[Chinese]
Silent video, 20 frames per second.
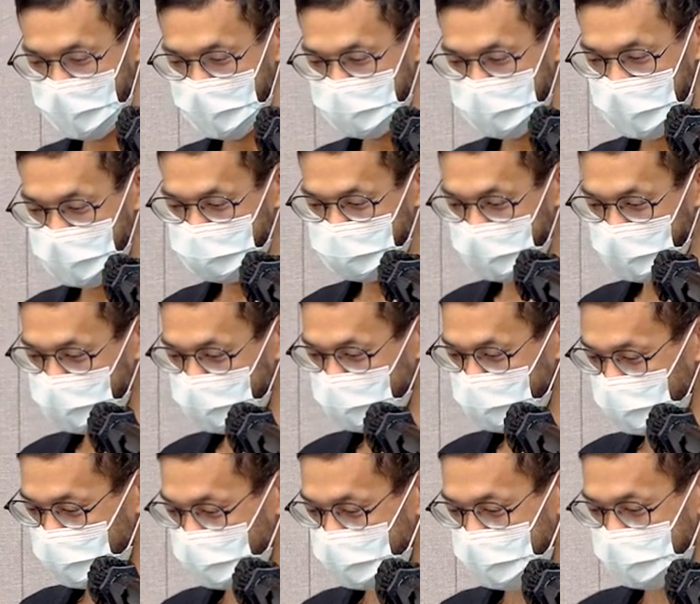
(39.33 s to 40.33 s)
大家声音可
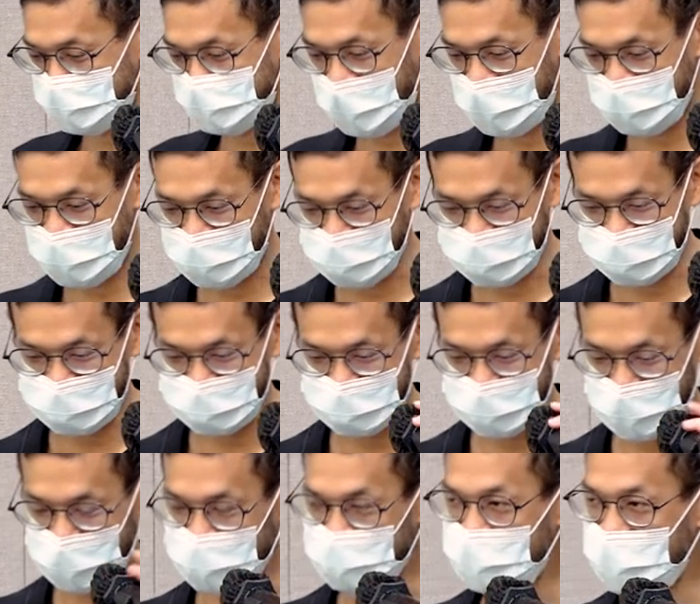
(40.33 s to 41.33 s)
能会有点沙哑这样哦。